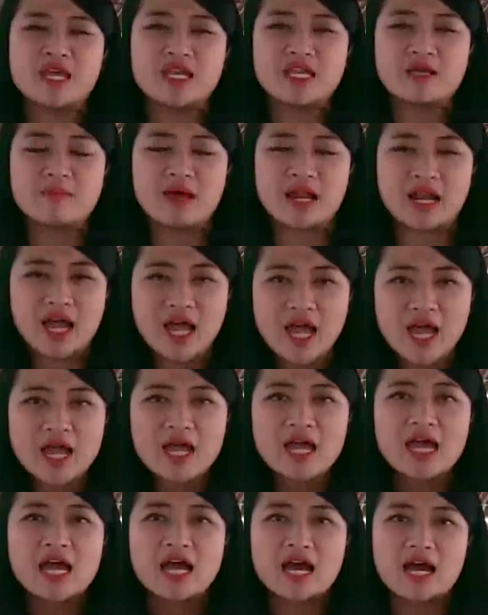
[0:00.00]
Di
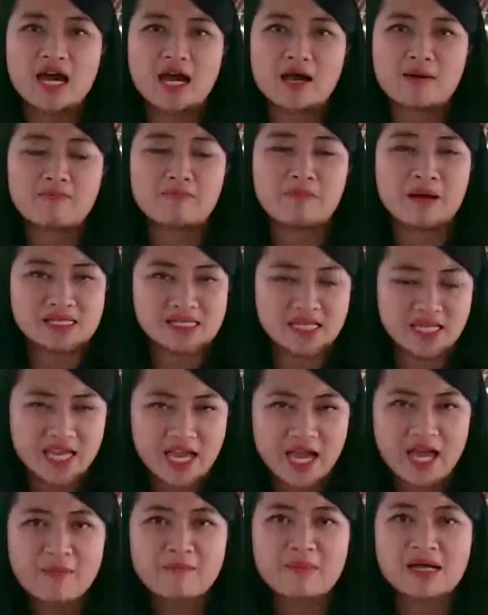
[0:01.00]
mana uh,
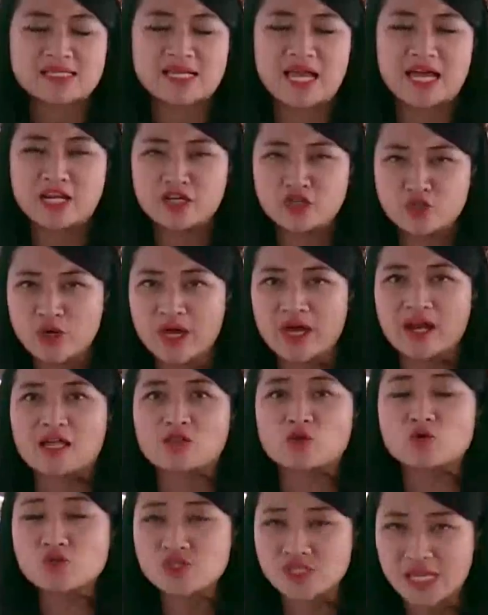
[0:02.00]
pastinya masih ada juga
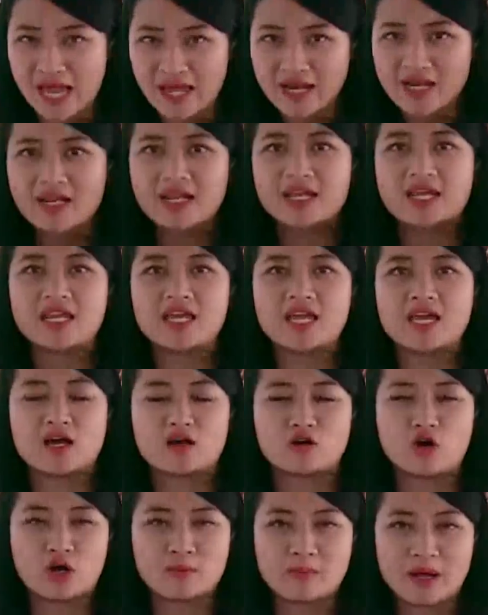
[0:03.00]
ratusan ini
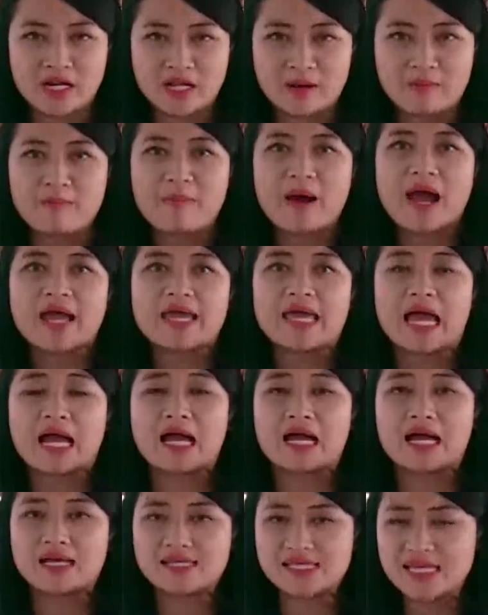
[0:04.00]
korban gempa
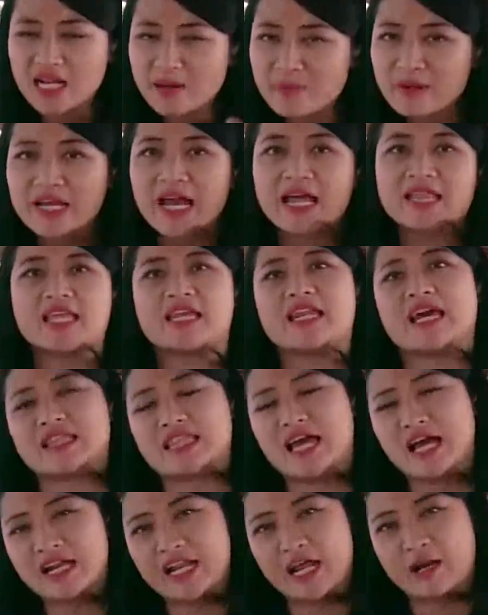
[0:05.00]
yang uh, silih berganti
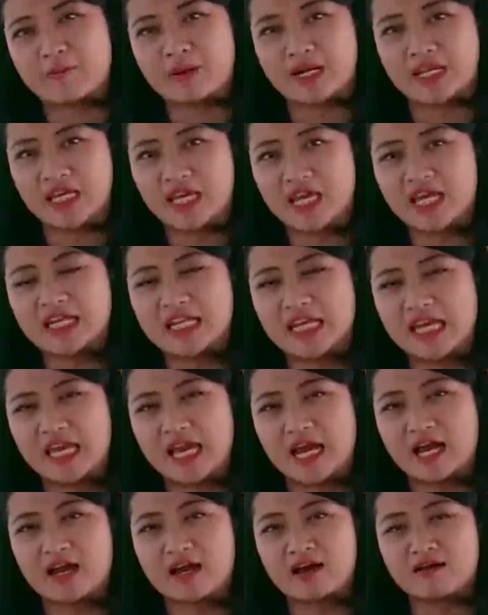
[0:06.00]
datang dan pergi di
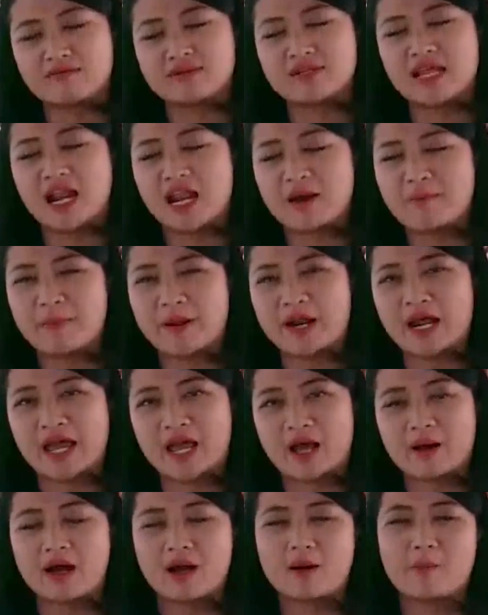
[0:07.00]
uh, dalam
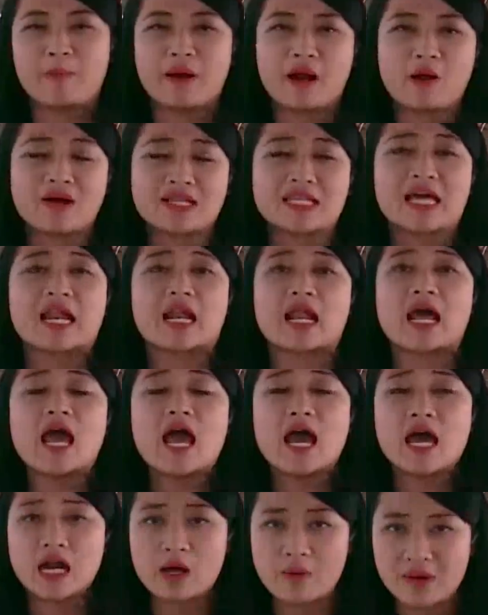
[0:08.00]
peraya, uh, perawatan
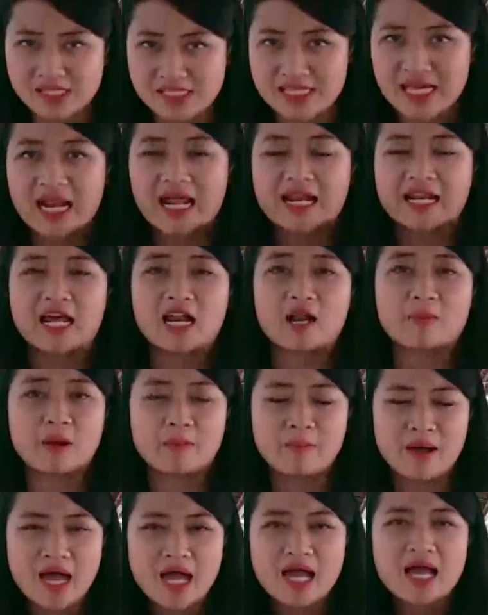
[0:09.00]
rawat jalan karena
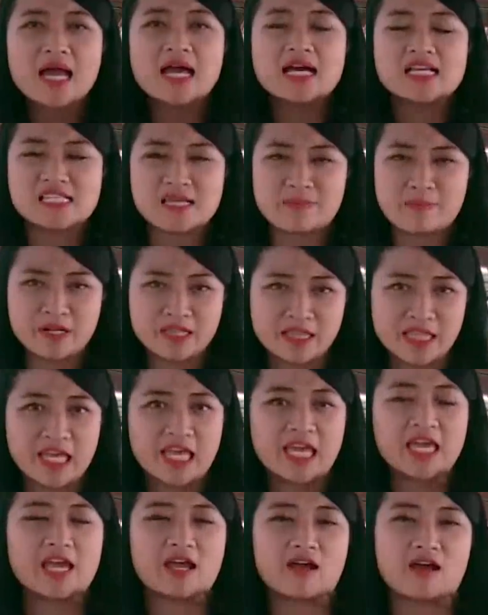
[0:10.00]
memang
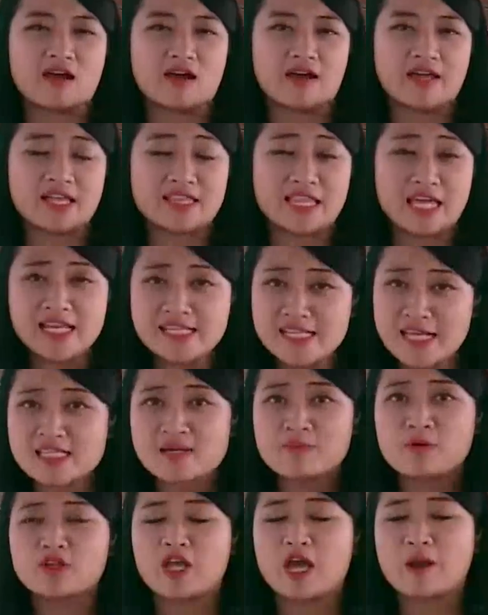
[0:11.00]
seperti uh, yang tadi saya
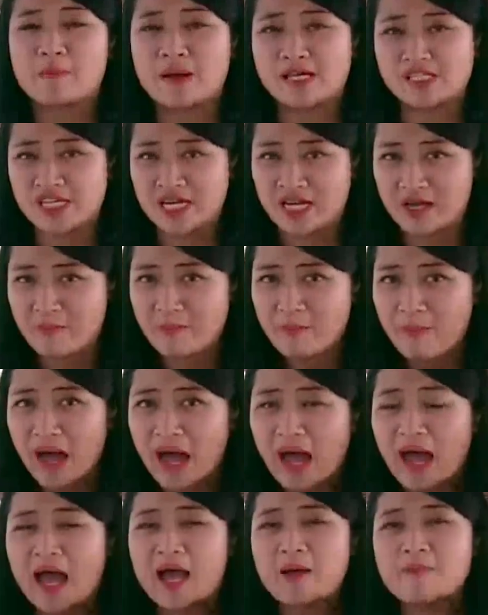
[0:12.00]
sebutkan pasca
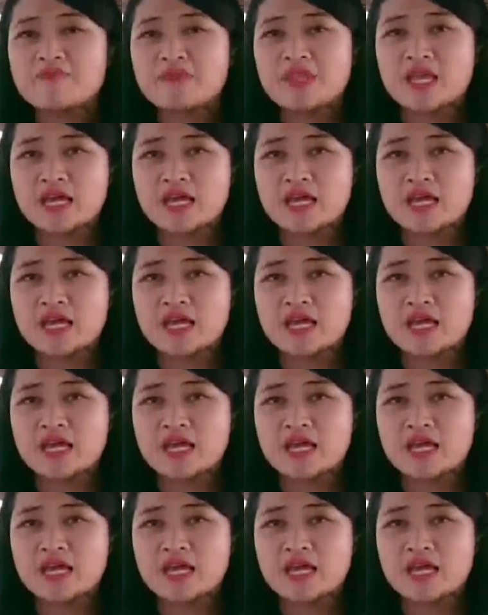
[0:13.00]
gempa